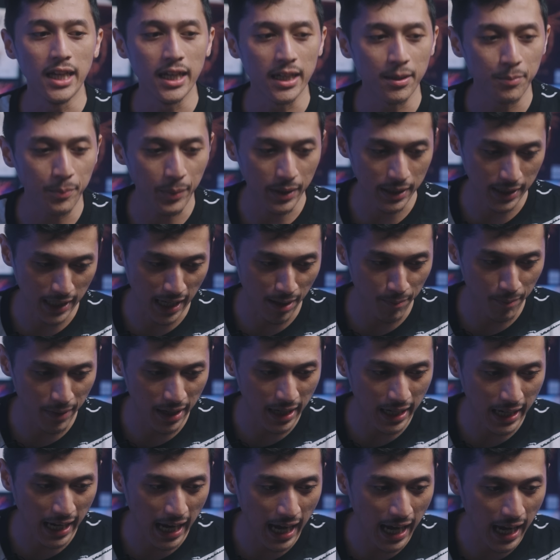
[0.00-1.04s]
Dari
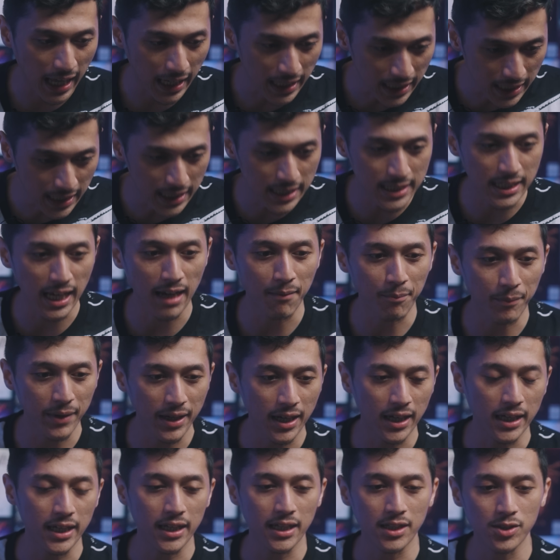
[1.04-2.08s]
pertama kali
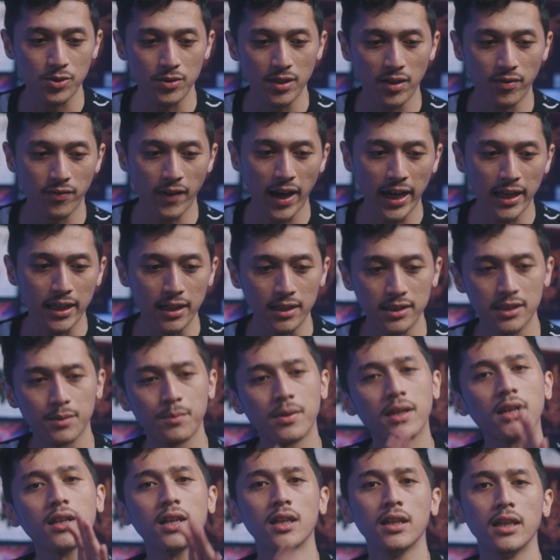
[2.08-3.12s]
sampai akhirnya sudah final
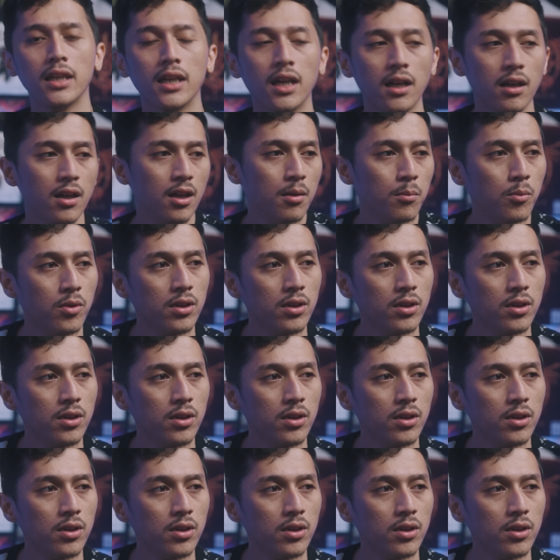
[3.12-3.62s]
Sebenarnya gini ya